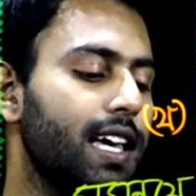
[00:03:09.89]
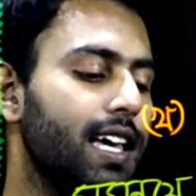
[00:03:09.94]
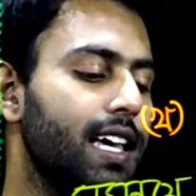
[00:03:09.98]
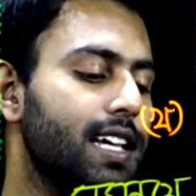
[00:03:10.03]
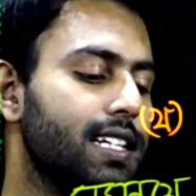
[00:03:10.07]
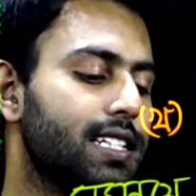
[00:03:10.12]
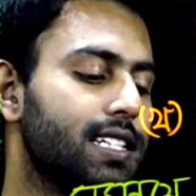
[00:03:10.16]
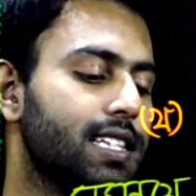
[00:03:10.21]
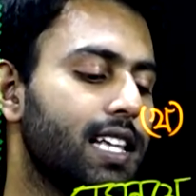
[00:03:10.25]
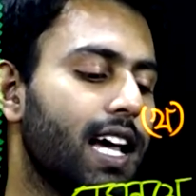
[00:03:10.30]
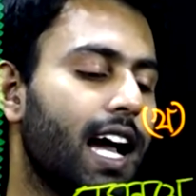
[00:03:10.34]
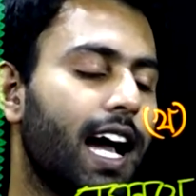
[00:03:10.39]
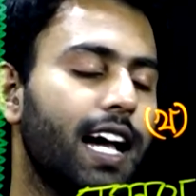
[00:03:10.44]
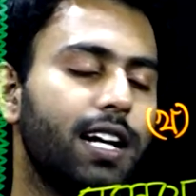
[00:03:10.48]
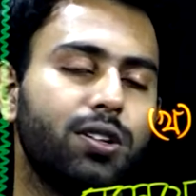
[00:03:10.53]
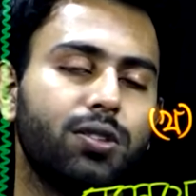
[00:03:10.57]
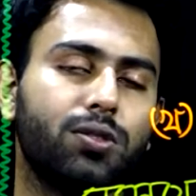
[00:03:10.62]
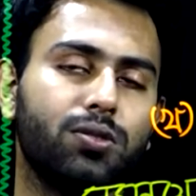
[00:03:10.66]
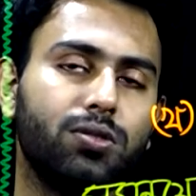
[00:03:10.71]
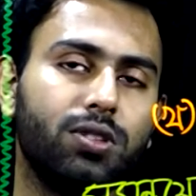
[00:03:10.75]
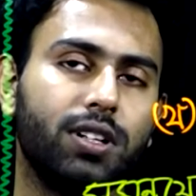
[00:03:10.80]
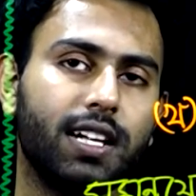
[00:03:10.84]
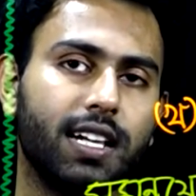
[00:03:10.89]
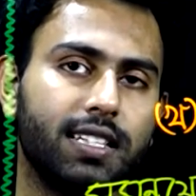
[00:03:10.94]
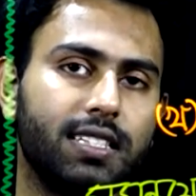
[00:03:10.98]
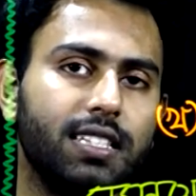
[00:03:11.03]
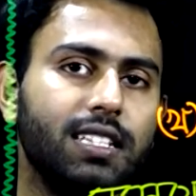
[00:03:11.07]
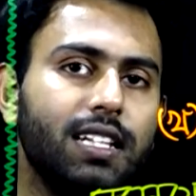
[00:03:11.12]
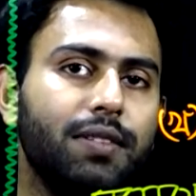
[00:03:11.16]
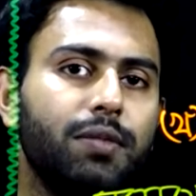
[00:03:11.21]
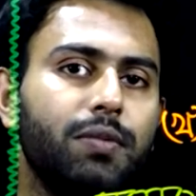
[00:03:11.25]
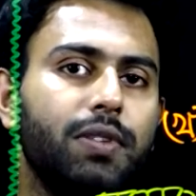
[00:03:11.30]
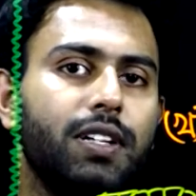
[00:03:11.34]
এর সাথে হাইড্রোক্লোরিক
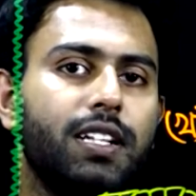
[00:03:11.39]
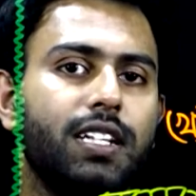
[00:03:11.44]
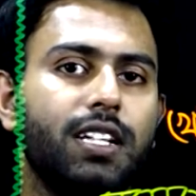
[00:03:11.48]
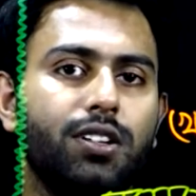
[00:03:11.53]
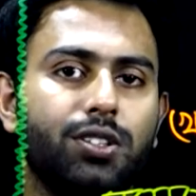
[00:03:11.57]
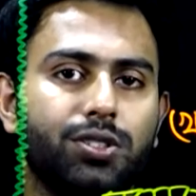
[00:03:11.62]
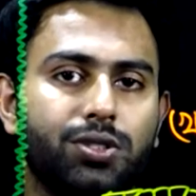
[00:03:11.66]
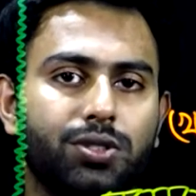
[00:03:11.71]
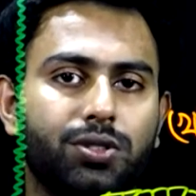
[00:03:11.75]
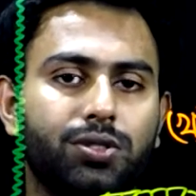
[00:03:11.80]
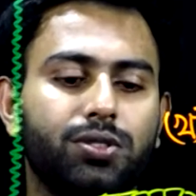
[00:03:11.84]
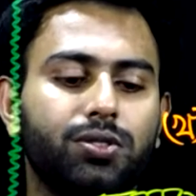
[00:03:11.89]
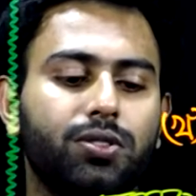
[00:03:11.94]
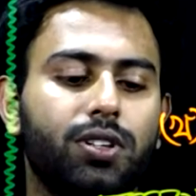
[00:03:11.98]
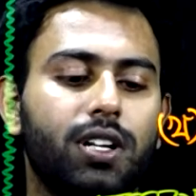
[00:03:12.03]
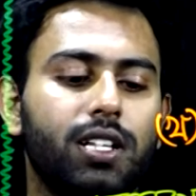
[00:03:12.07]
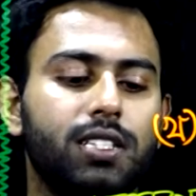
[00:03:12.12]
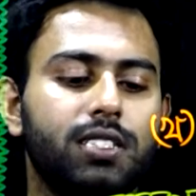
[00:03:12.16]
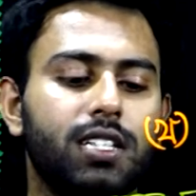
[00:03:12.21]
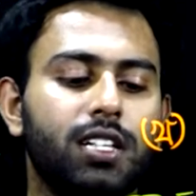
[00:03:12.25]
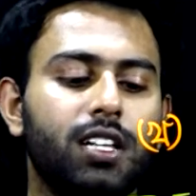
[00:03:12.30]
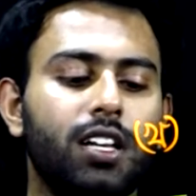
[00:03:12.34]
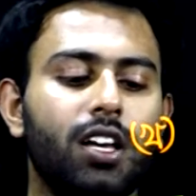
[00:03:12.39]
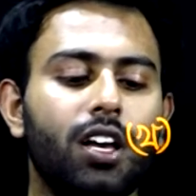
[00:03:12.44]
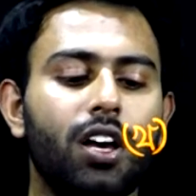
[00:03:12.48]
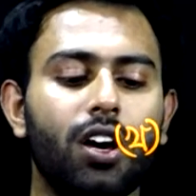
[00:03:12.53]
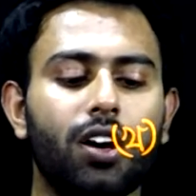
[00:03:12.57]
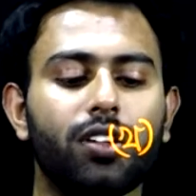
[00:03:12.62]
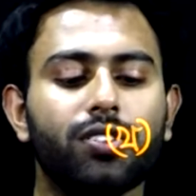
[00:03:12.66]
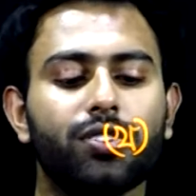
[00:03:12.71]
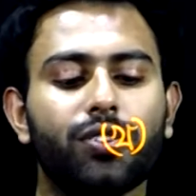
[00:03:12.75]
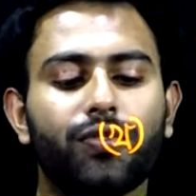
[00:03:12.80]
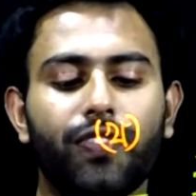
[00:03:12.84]
অ্যাসিড আমি বিক্রিয়ায় অংশগ্রহণ করাচ্ছি
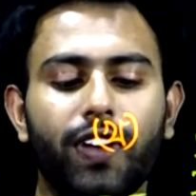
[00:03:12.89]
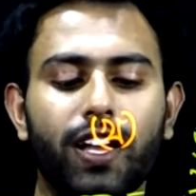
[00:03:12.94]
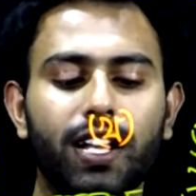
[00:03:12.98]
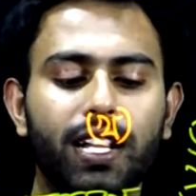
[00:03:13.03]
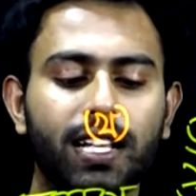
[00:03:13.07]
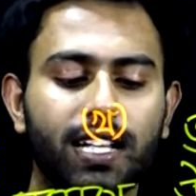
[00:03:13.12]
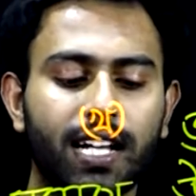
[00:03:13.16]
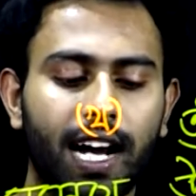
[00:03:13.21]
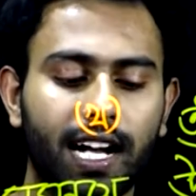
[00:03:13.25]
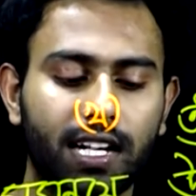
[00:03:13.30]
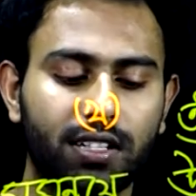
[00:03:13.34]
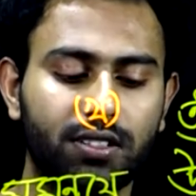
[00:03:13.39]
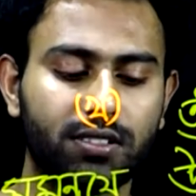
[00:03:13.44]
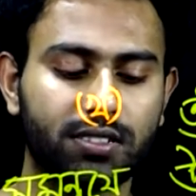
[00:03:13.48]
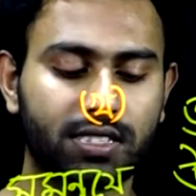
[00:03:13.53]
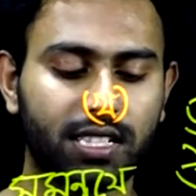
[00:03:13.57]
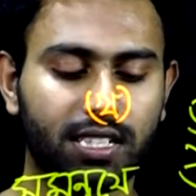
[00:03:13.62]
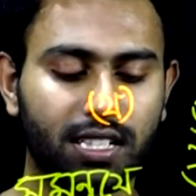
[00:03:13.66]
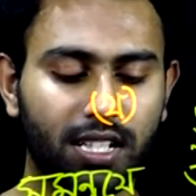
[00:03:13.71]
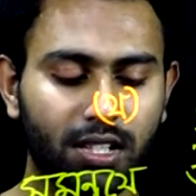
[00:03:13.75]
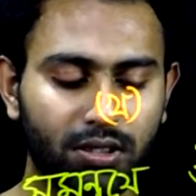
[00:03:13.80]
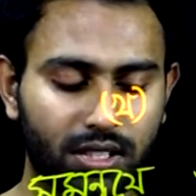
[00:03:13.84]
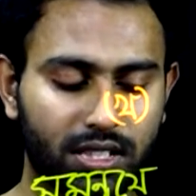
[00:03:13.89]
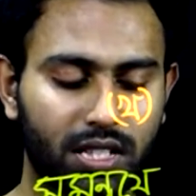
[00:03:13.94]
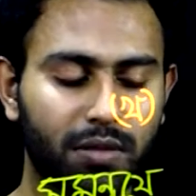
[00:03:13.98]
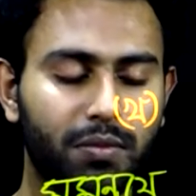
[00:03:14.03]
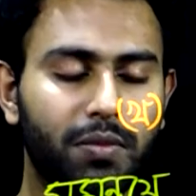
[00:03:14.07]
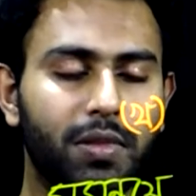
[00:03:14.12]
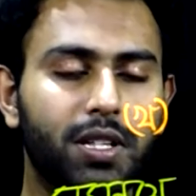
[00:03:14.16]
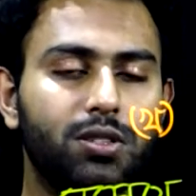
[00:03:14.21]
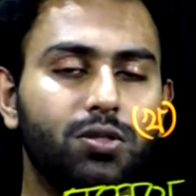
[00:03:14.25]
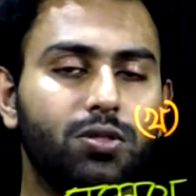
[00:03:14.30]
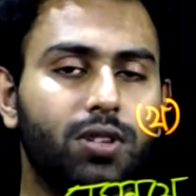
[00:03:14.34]
তো ফেরিক হাইড্রোক্সাইড কিন্তু একটা
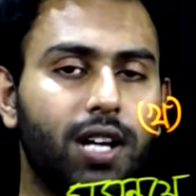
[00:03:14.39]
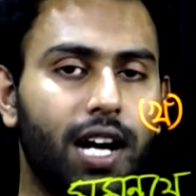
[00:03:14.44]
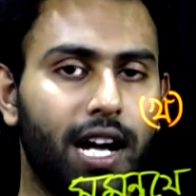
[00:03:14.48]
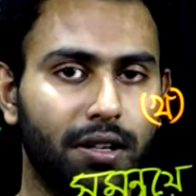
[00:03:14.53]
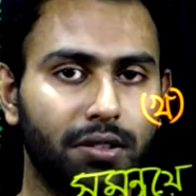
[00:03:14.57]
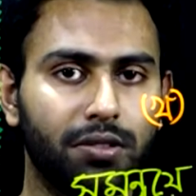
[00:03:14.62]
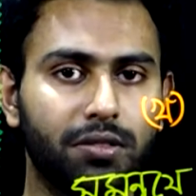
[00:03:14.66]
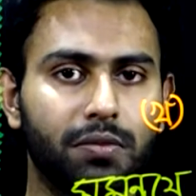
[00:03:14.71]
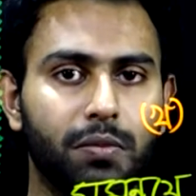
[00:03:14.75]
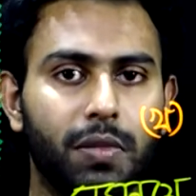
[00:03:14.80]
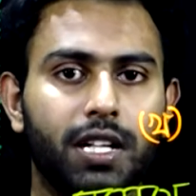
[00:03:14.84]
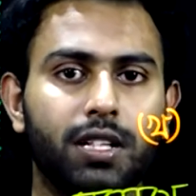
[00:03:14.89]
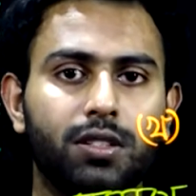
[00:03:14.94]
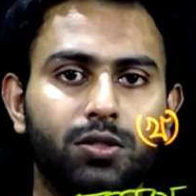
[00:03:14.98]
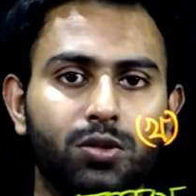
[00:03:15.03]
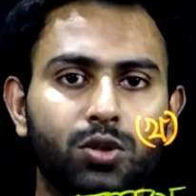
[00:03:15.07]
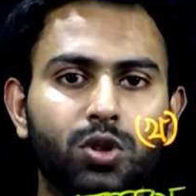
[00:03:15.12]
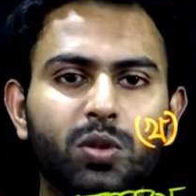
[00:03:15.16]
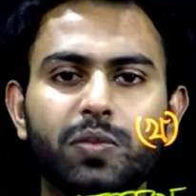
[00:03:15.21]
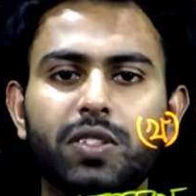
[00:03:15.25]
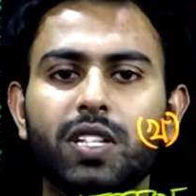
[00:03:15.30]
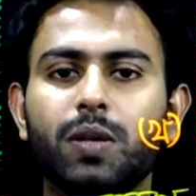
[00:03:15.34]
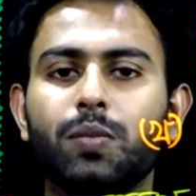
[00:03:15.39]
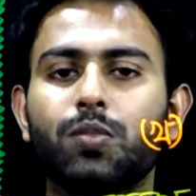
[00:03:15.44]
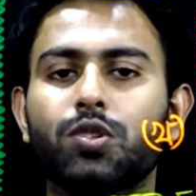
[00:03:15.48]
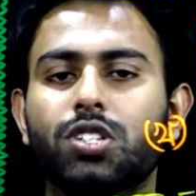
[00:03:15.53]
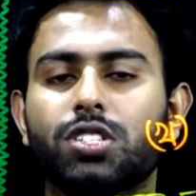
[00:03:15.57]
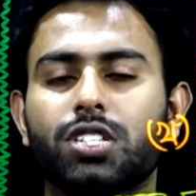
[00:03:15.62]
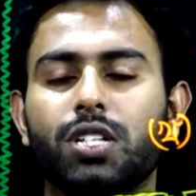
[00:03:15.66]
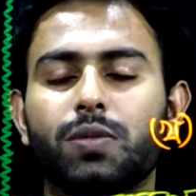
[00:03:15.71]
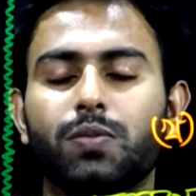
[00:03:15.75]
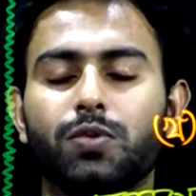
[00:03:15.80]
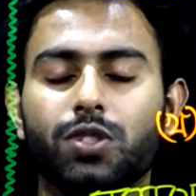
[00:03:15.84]
মৃদু ক্ষারক মানে খুব
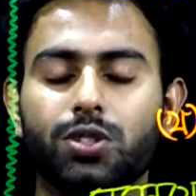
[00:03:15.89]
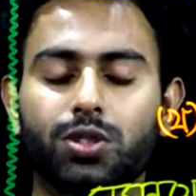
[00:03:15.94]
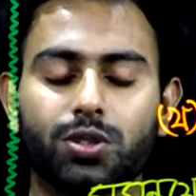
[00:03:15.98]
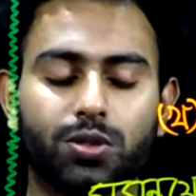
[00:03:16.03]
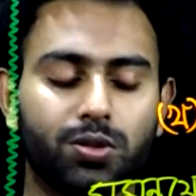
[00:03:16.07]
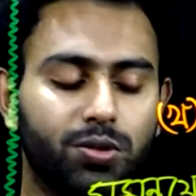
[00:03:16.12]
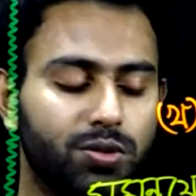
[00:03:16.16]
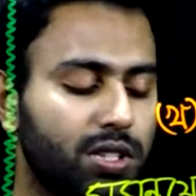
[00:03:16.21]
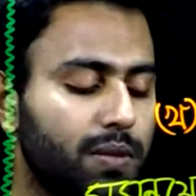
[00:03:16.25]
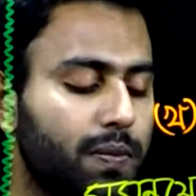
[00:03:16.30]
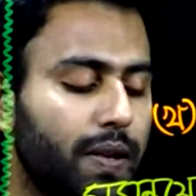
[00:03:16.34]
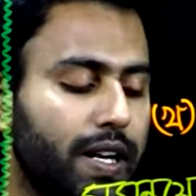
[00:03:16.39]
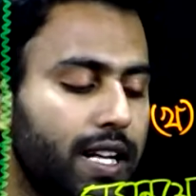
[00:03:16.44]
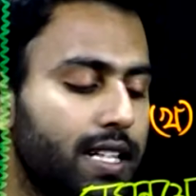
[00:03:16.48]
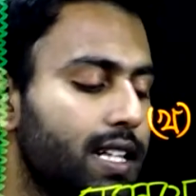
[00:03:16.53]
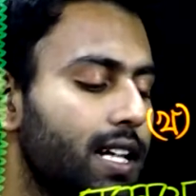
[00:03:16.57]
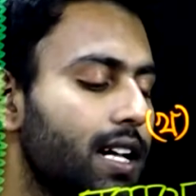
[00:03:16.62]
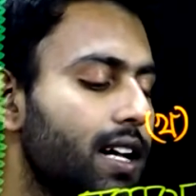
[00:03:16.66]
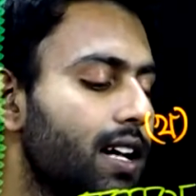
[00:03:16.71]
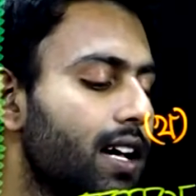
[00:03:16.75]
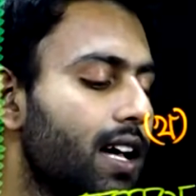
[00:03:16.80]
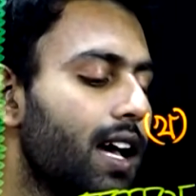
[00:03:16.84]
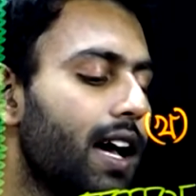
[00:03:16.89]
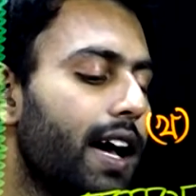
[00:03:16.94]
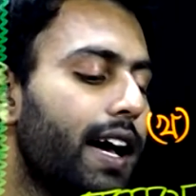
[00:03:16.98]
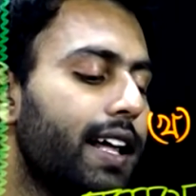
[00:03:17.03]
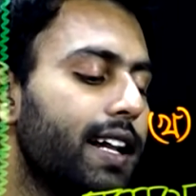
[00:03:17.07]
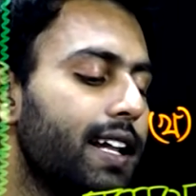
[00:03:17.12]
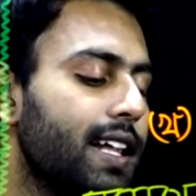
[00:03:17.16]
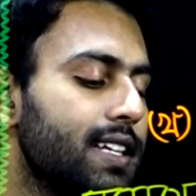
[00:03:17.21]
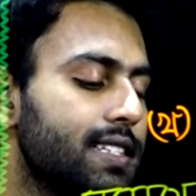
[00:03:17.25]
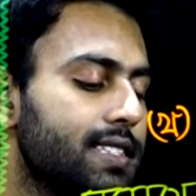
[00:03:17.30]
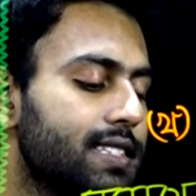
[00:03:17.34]
তীব্রতা সে প্রদর্শন করতে পারে না আর
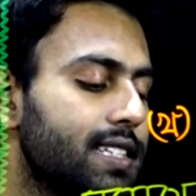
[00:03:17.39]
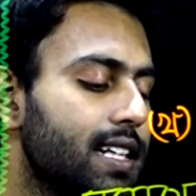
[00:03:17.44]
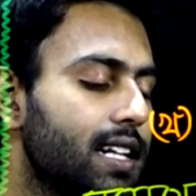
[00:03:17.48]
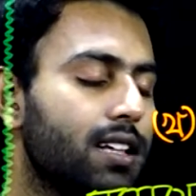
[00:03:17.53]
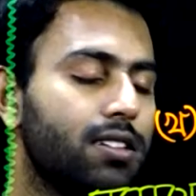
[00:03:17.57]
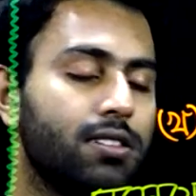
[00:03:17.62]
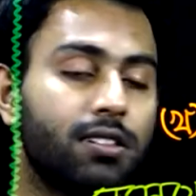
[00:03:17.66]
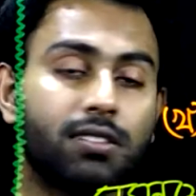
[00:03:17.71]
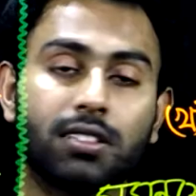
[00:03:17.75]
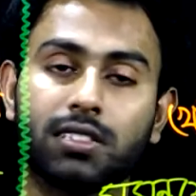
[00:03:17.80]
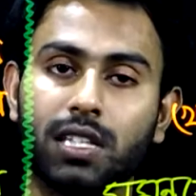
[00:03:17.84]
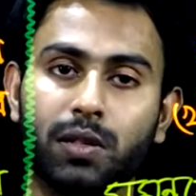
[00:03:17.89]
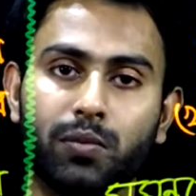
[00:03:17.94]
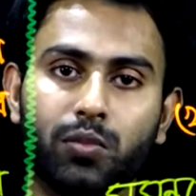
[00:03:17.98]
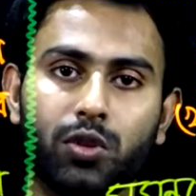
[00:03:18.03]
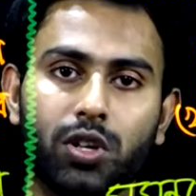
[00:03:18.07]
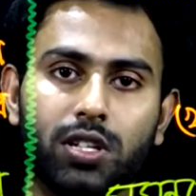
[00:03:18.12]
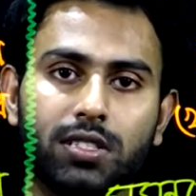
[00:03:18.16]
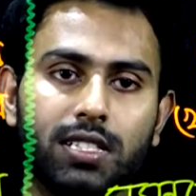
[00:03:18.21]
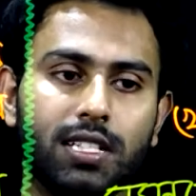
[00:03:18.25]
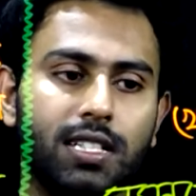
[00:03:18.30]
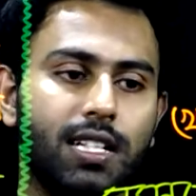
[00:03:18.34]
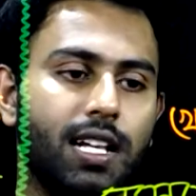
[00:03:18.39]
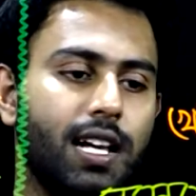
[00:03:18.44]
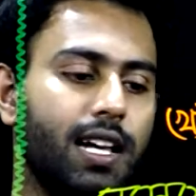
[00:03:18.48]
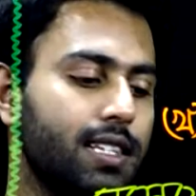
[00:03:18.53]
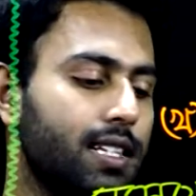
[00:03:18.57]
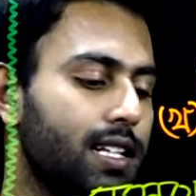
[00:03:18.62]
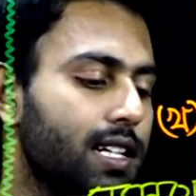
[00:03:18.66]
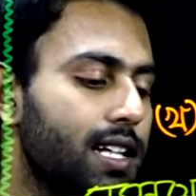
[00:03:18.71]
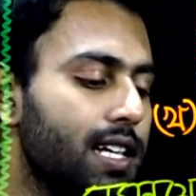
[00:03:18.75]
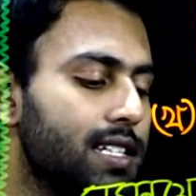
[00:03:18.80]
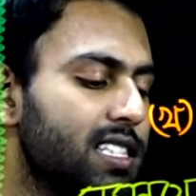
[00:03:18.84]
এসিএল কিন্তু একটা তীব্র অ্যাসিড
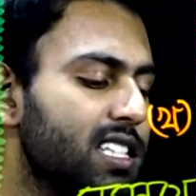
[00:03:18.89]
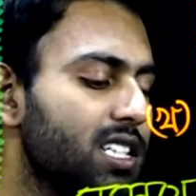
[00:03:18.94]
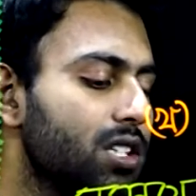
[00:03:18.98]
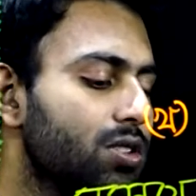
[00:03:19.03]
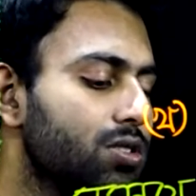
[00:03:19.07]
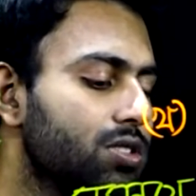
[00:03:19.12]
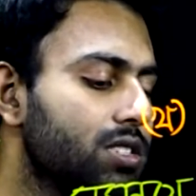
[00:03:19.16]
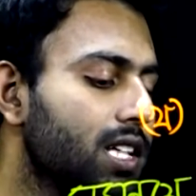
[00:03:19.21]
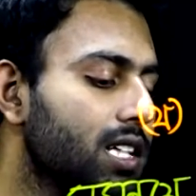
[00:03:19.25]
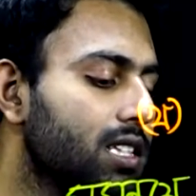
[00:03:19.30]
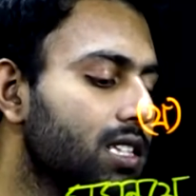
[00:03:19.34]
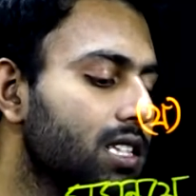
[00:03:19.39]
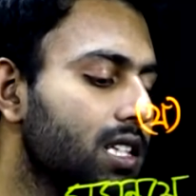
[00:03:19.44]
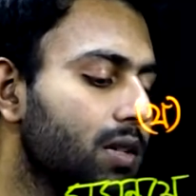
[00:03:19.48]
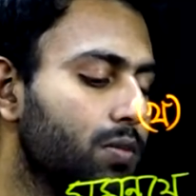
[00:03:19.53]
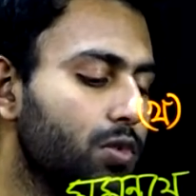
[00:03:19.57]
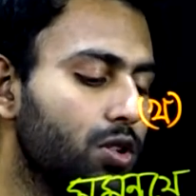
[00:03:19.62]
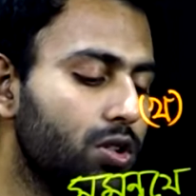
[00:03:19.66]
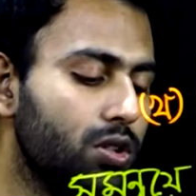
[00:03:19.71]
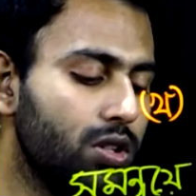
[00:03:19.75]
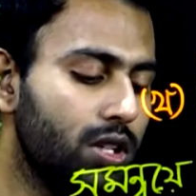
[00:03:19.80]
তাহলে অ্যাসিড হচ্ছে গিয়ে তীব্র